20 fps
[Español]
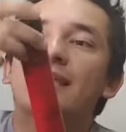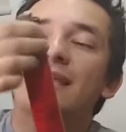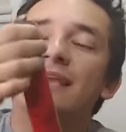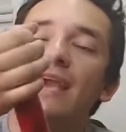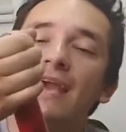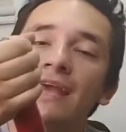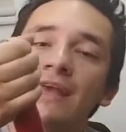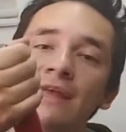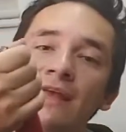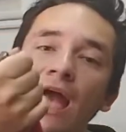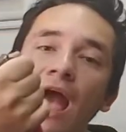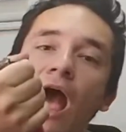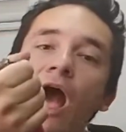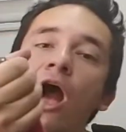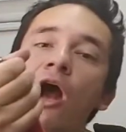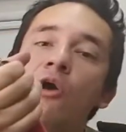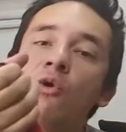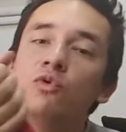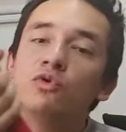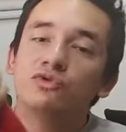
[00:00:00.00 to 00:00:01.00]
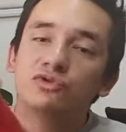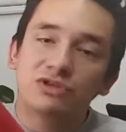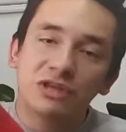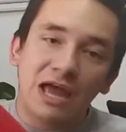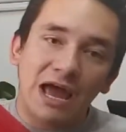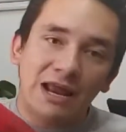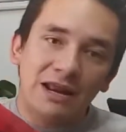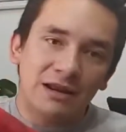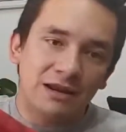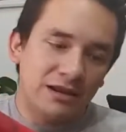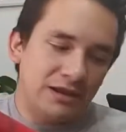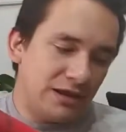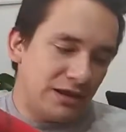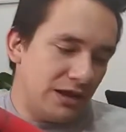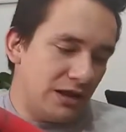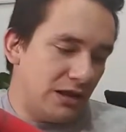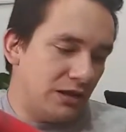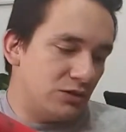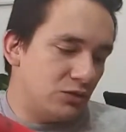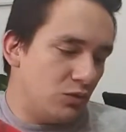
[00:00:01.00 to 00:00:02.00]
que ajustar
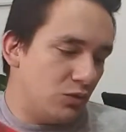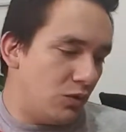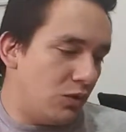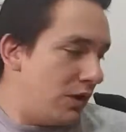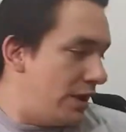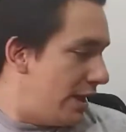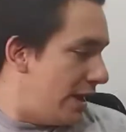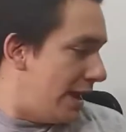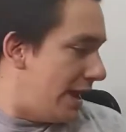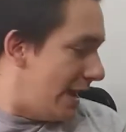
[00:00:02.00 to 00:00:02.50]
el tubo.